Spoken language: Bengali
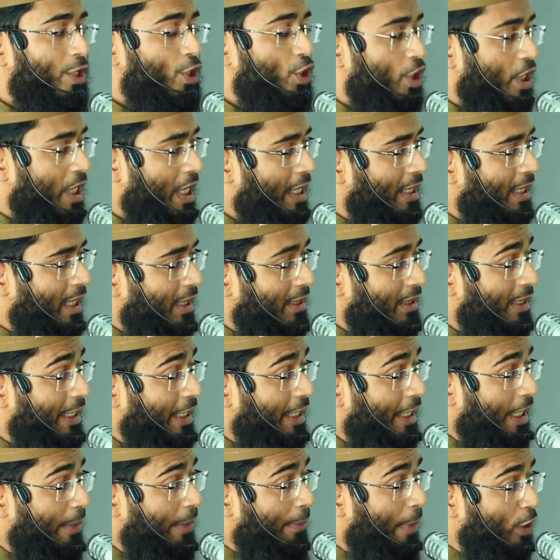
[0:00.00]
সেই রাতে
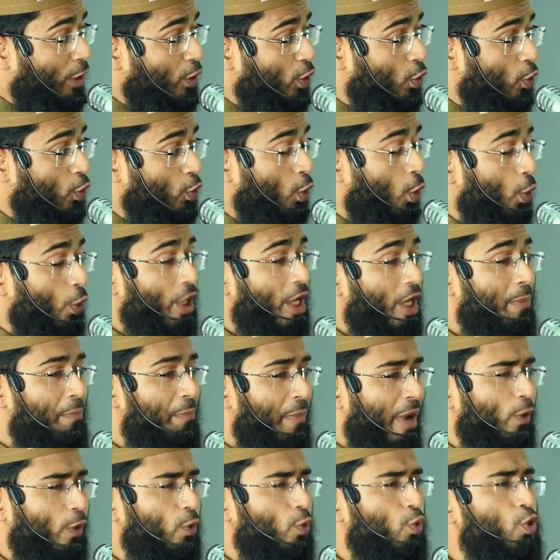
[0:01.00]
এবাদত করে
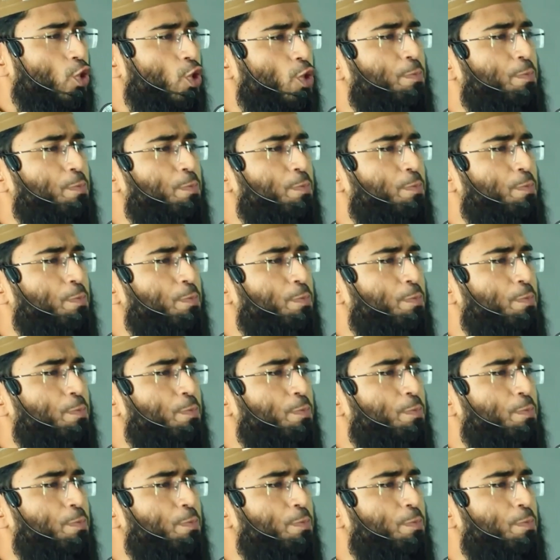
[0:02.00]
মানুষ